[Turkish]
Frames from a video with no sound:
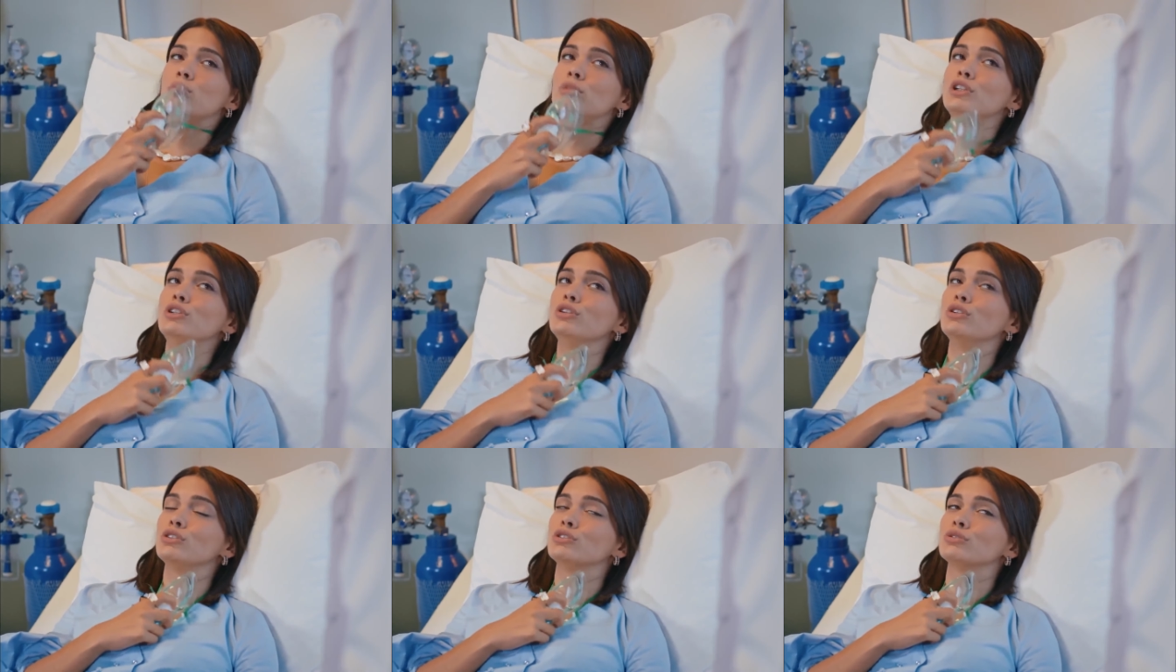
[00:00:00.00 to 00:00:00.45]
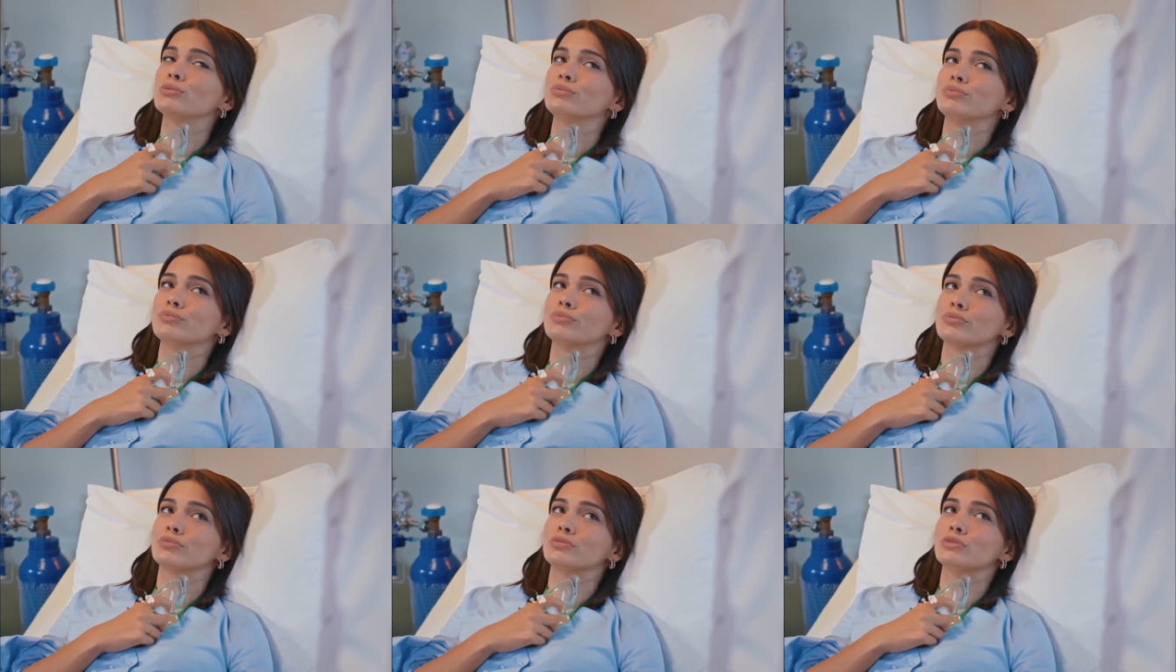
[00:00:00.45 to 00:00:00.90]

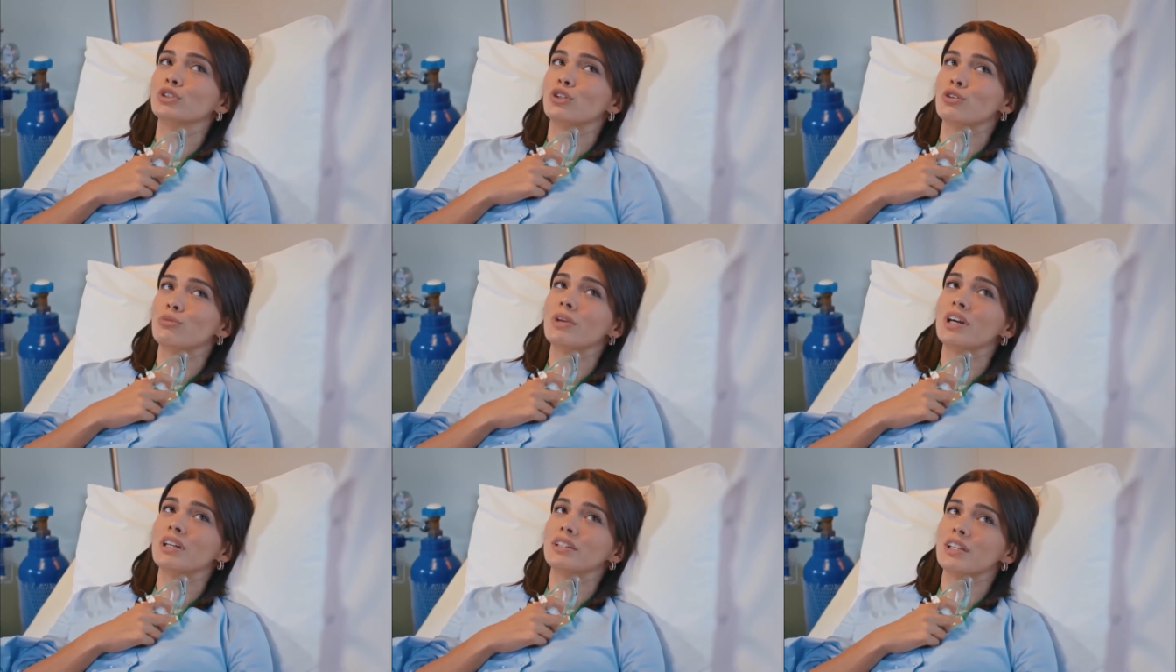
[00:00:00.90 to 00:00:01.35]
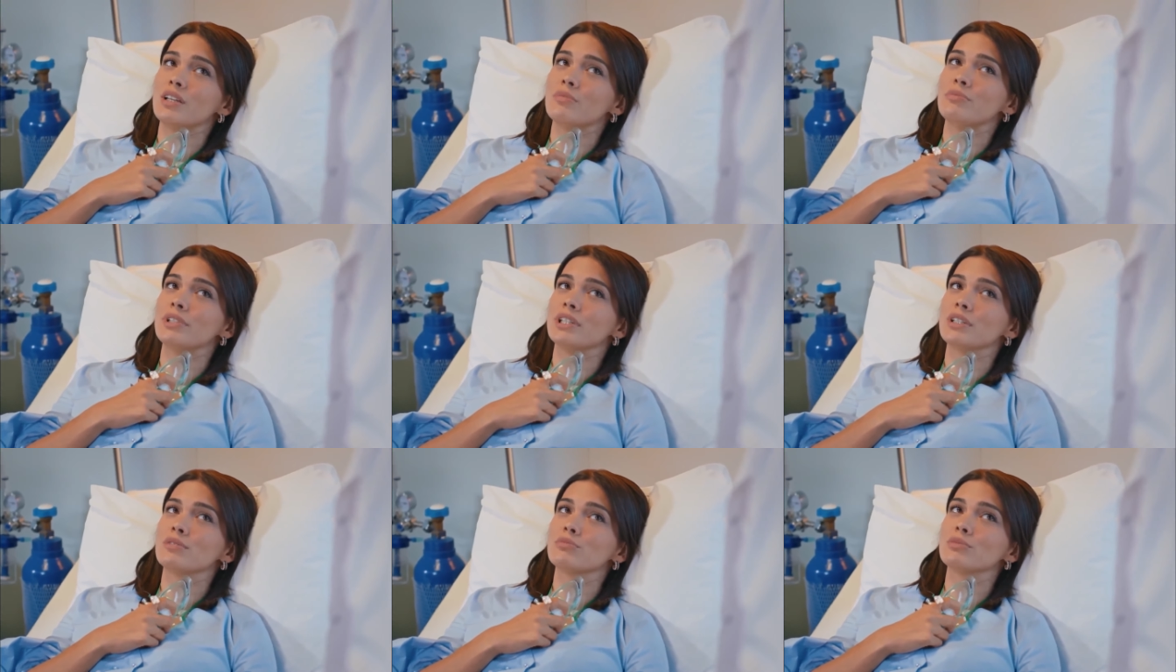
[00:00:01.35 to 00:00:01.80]
Biliyorum. Normalde
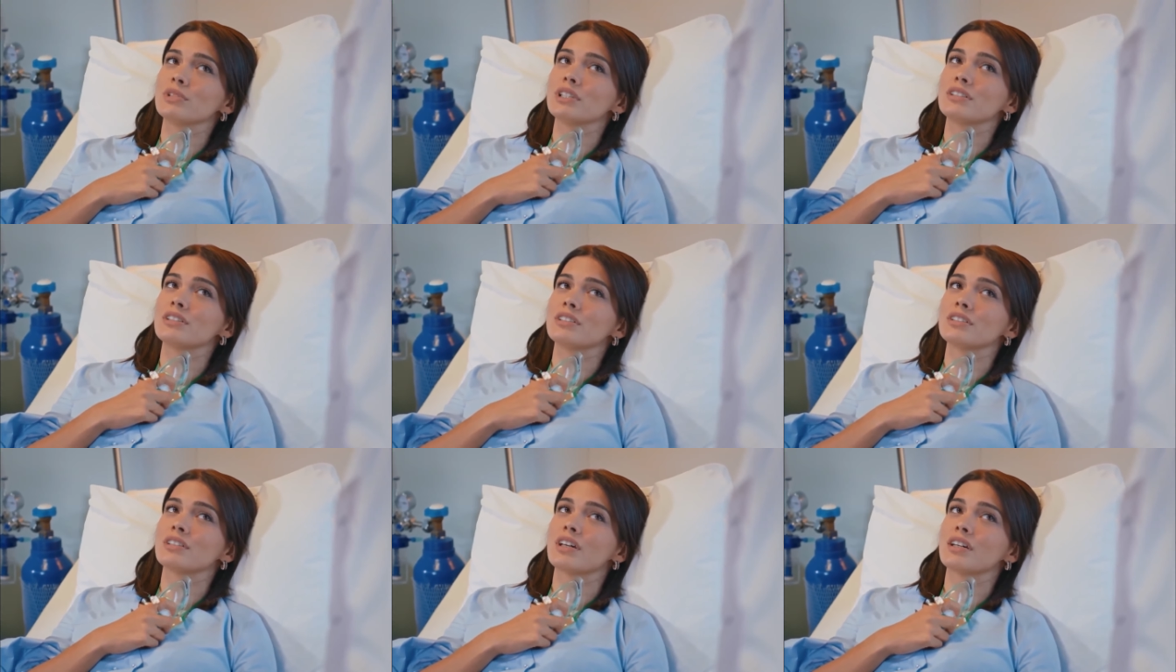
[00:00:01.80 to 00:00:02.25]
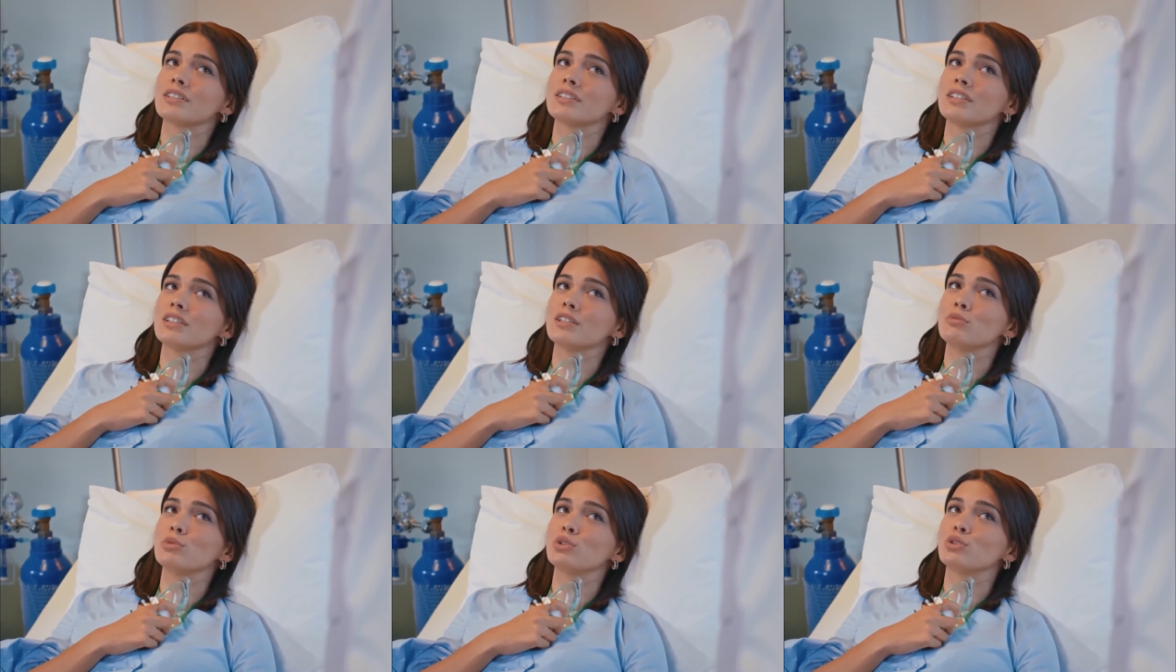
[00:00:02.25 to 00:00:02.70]
hep yanımdadır
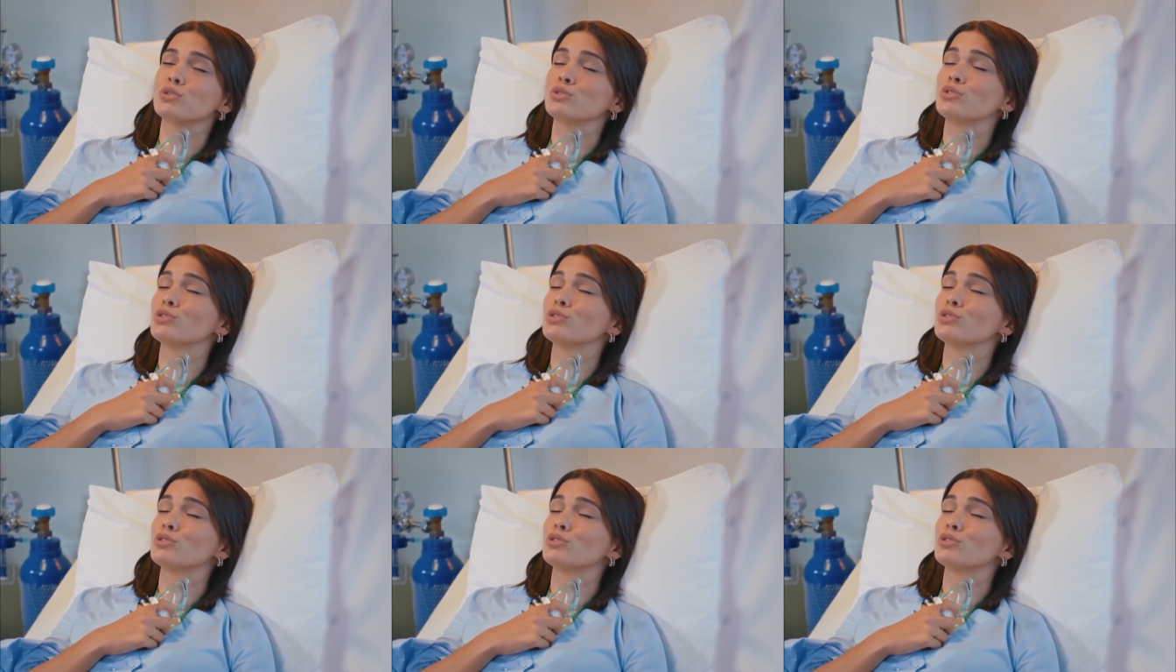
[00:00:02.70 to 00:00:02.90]
zaten ama